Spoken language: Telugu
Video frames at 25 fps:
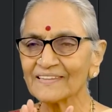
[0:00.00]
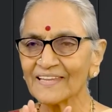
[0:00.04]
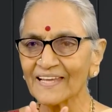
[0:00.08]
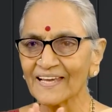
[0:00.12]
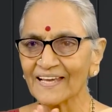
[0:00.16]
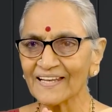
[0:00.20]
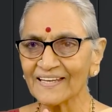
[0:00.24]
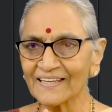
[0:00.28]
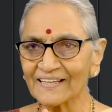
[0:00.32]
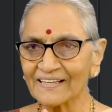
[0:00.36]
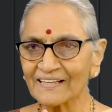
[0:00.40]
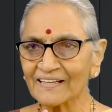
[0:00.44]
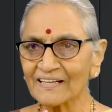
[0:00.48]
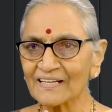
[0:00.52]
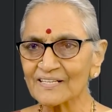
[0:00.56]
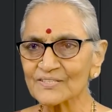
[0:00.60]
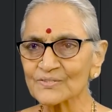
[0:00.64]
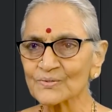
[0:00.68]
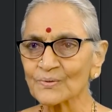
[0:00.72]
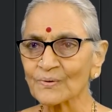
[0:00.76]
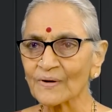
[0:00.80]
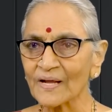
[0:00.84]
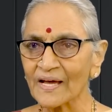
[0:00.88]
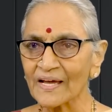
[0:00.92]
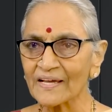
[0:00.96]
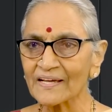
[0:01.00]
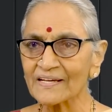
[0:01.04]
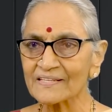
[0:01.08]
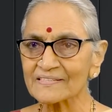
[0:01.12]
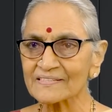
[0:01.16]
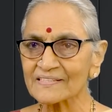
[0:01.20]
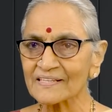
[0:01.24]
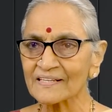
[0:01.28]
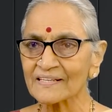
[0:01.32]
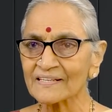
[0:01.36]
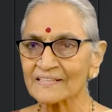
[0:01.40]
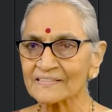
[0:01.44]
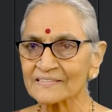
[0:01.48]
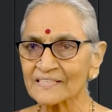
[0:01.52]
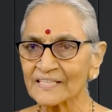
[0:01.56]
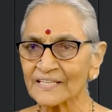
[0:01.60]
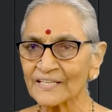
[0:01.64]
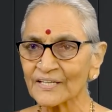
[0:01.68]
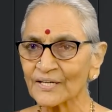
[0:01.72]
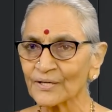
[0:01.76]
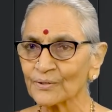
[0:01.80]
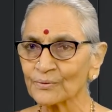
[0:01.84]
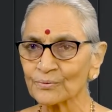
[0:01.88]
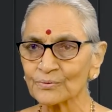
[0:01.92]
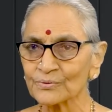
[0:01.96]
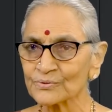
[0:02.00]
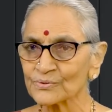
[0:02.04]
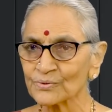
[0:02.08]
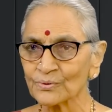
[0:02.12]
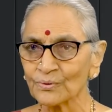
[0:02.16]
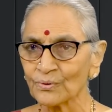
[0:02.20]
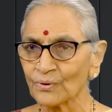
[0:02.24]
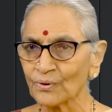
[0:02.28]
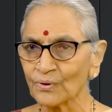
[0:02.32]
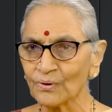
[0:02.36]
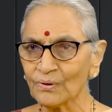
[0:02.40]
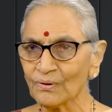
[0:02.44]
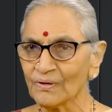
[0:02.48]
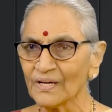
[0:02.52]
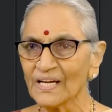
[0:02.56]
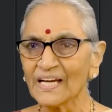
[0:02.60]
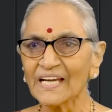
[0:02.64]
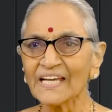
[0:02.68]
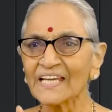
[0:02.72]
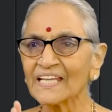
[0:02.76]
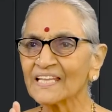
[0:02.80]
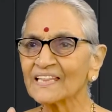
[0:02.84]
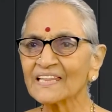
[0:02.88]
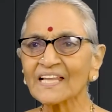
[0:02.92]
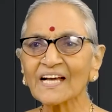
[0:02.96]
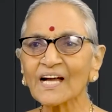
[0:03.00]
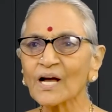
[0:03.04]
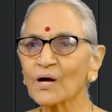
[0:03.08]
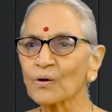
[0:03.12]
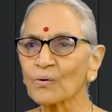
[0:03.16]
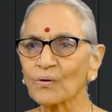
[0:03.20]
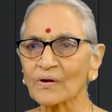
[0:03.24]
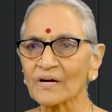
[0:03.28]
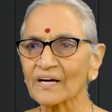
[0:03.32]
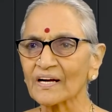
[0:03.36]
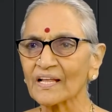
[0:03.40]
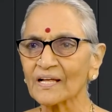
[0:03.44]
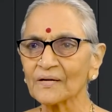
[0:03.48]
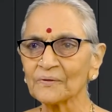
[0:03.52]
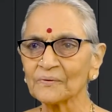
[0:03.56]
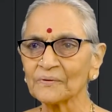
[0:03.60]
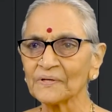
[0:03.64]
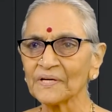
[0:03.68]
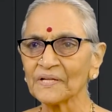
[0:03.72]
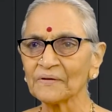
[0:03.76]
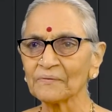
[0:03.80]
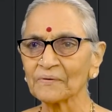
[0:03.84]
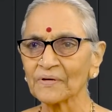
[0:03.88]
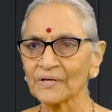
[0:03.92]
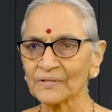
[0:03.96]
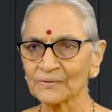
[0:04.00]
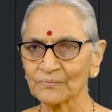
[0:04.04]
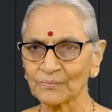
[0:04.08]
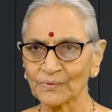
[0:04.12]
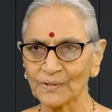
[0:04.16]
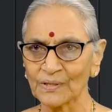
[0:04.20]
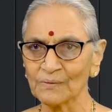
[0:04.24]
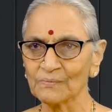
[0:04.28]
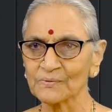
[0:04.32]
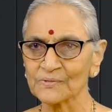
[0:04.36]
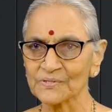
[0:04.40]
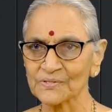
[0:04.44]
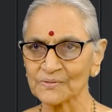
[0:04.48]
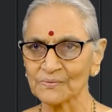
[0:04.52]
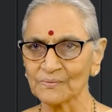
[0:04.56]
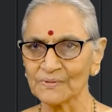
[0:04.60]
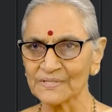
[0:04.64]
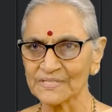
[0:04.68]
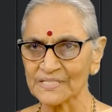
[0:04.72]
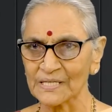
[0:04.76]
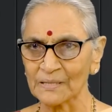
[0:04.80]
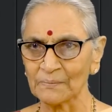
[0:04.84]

తేలికగా సునాయాసంగా జరిగే రోజుల్లో ఇంతగా కొనడాలు ఉండేవి కదా ఉన్న వస్తువుల్ని